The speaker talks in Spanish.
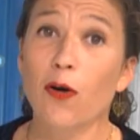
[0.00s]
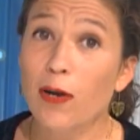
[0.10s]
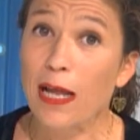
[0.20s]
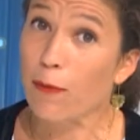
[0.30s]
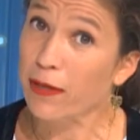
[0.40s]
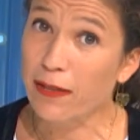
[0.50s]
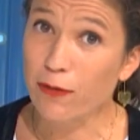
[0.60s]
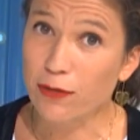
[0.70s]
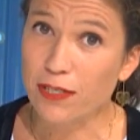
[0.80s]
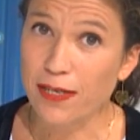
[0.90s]
Hola, buenas
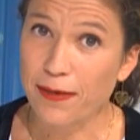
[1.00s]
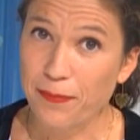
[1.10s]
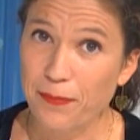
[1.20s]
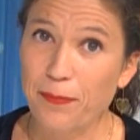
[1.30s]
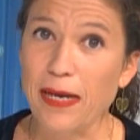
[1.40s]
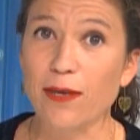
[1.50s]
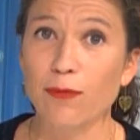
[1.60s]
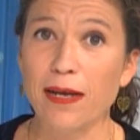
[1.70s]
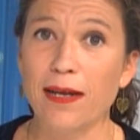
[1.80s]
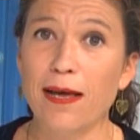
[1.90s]
noches. Más que
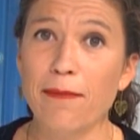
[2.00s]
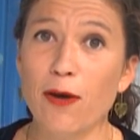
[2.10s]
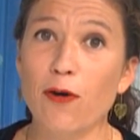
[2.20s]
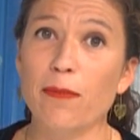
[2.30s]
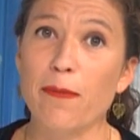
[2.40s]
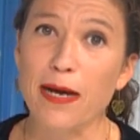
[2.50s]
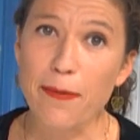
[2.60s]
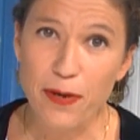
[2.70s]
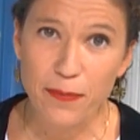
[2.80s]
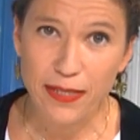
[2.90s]
unas claves, hoy me van a
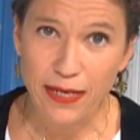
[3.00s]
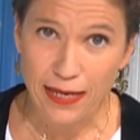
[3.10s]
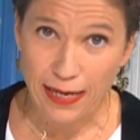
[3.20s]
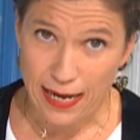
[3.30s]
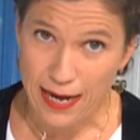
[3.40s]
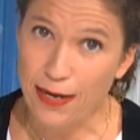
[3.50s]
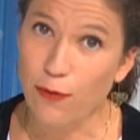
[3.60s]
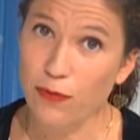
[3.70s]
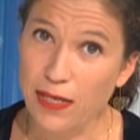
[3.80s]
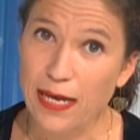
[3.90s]
permitir que les haga
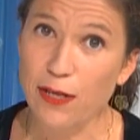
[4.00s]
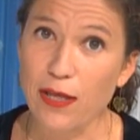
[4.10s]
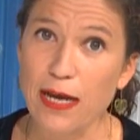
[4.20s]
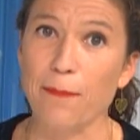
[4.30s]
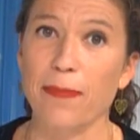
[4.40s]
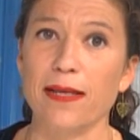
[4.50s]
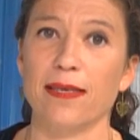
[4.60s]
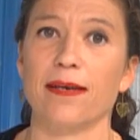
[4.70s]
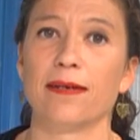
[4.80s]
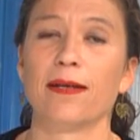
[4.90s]
un diario de campaña,